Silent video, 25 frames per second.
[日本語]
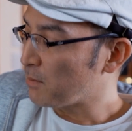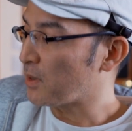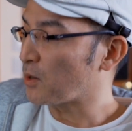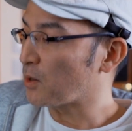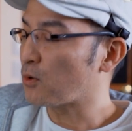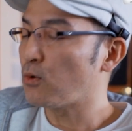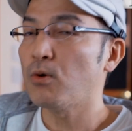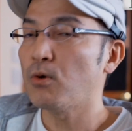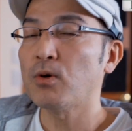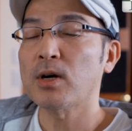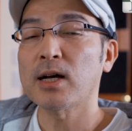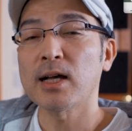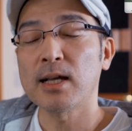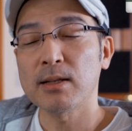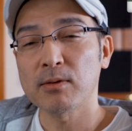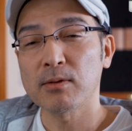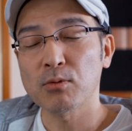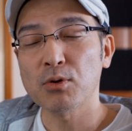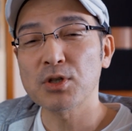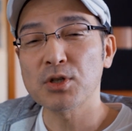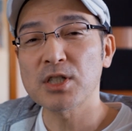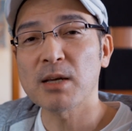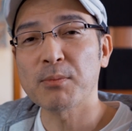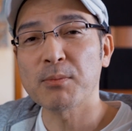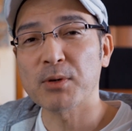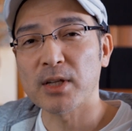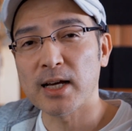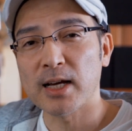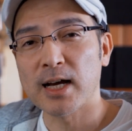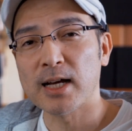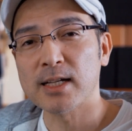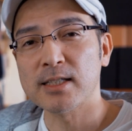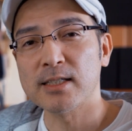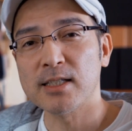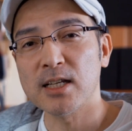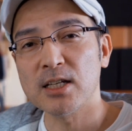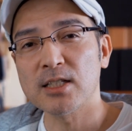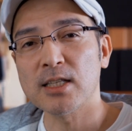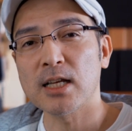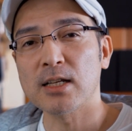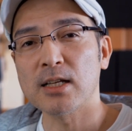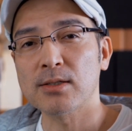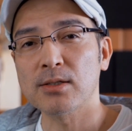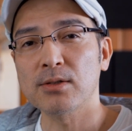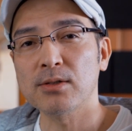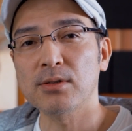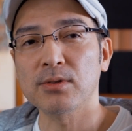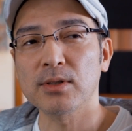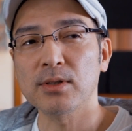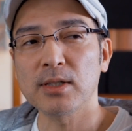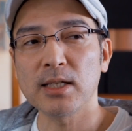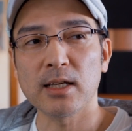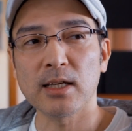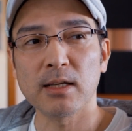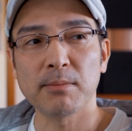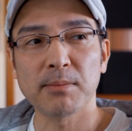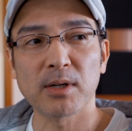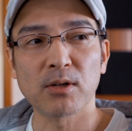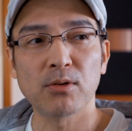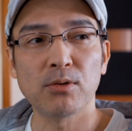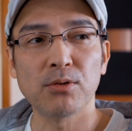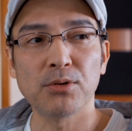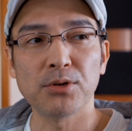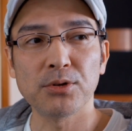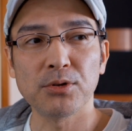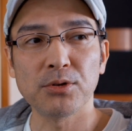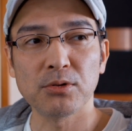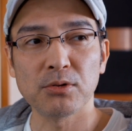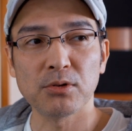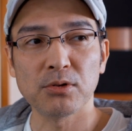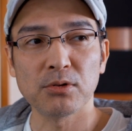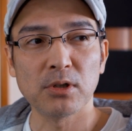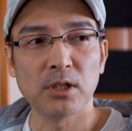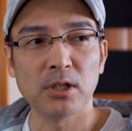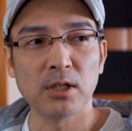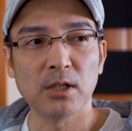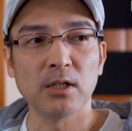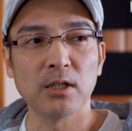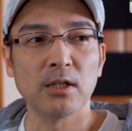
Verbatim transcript: まあ、交換どうしてもね発生したりするんで、まあ、こういう、